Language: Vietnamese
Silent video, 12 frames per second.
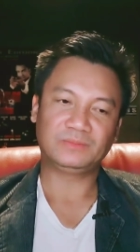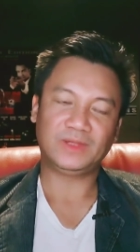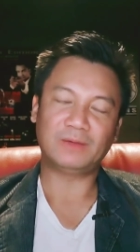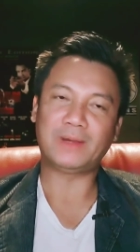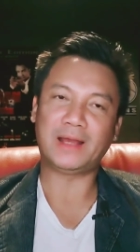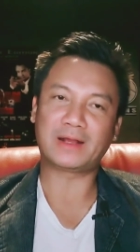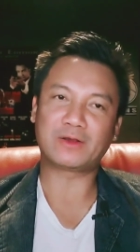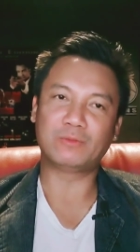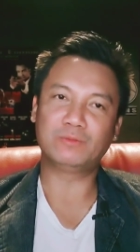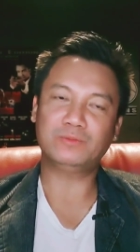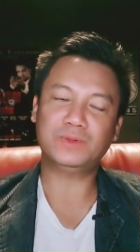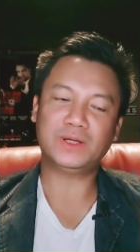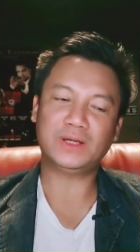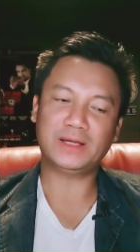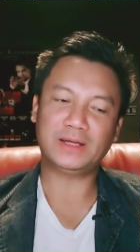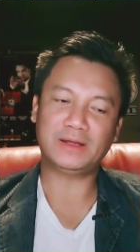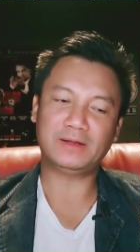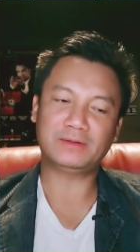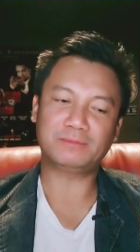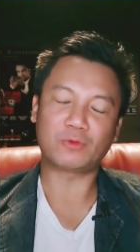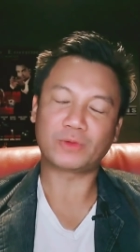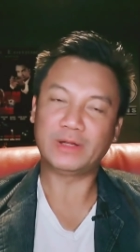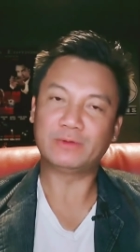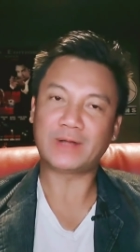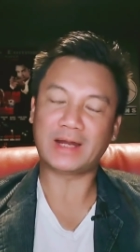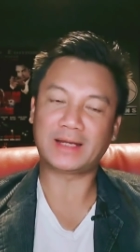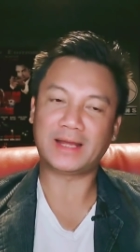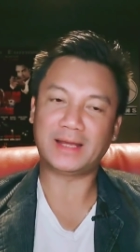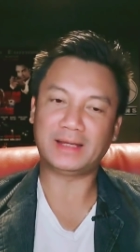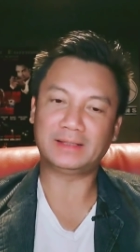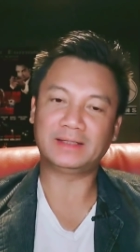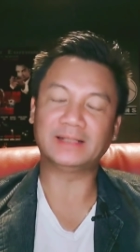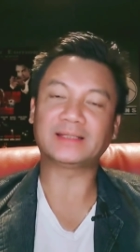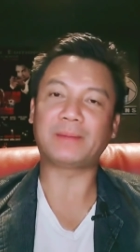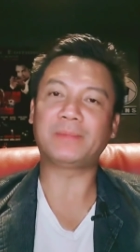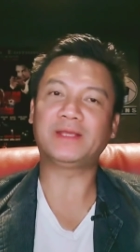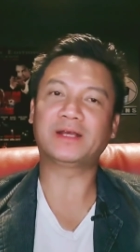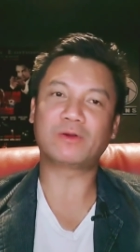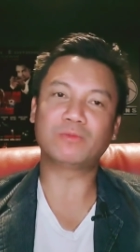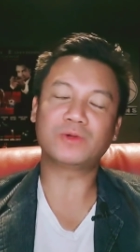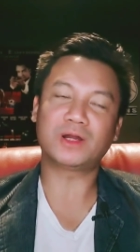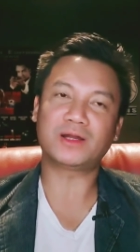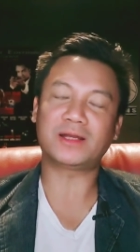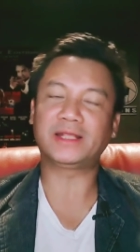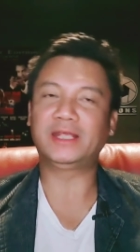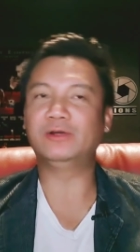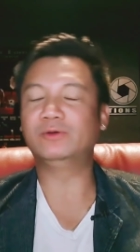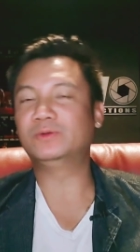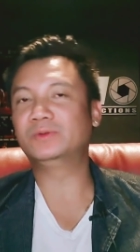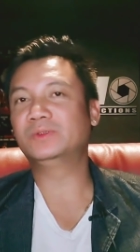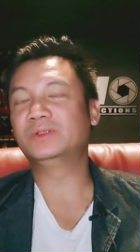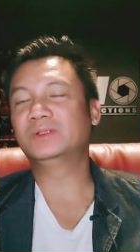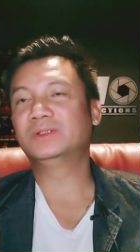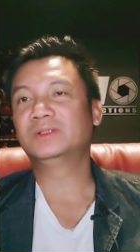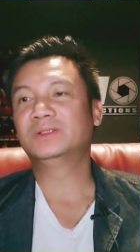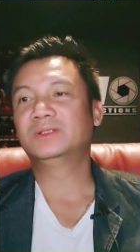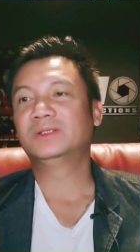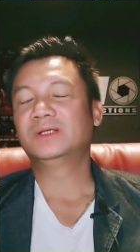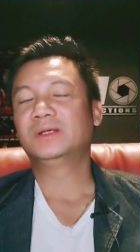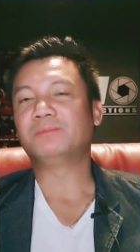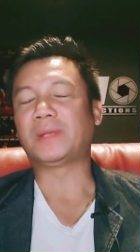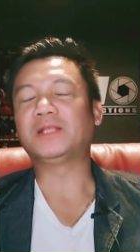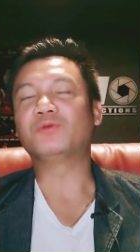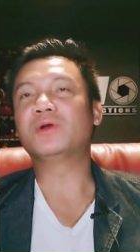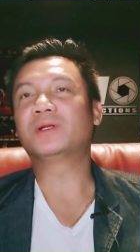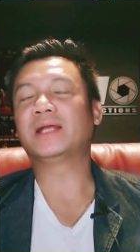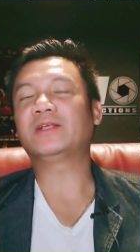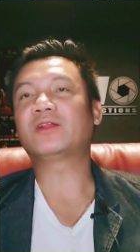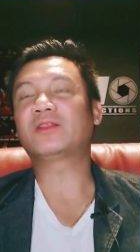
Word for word: nhưng mà cũng à, một điều rằng là hiện tại bây giờ cũng có rất là nhiều mạnh thường quân đã cho